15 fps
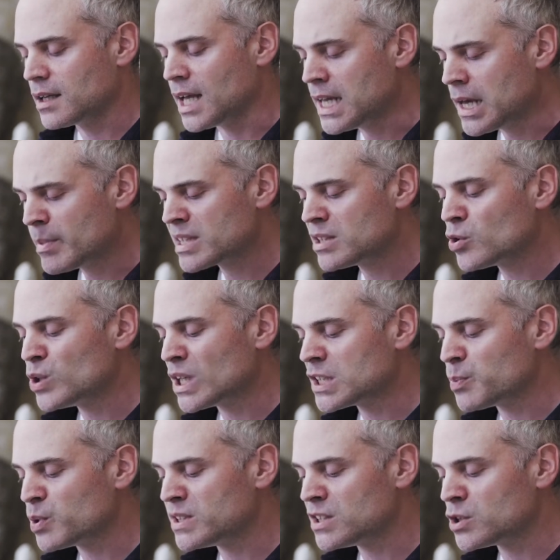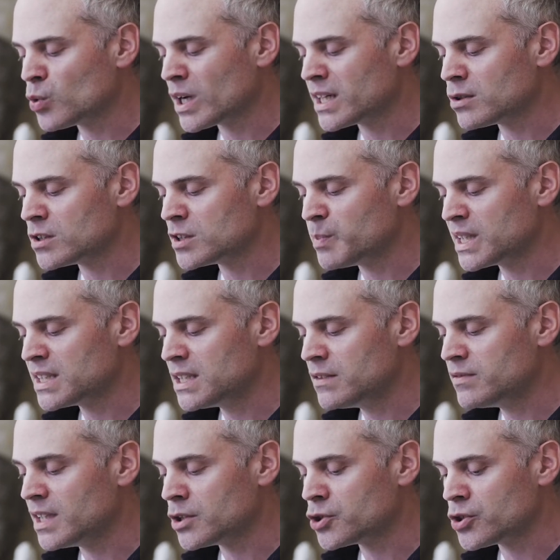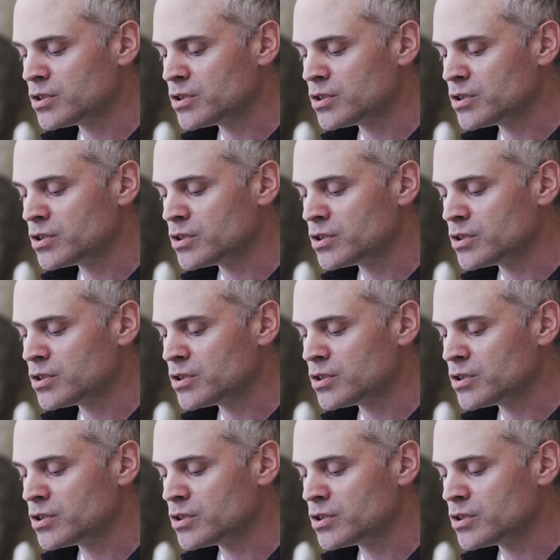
Il y a maintenant une exposition rétrospective d'un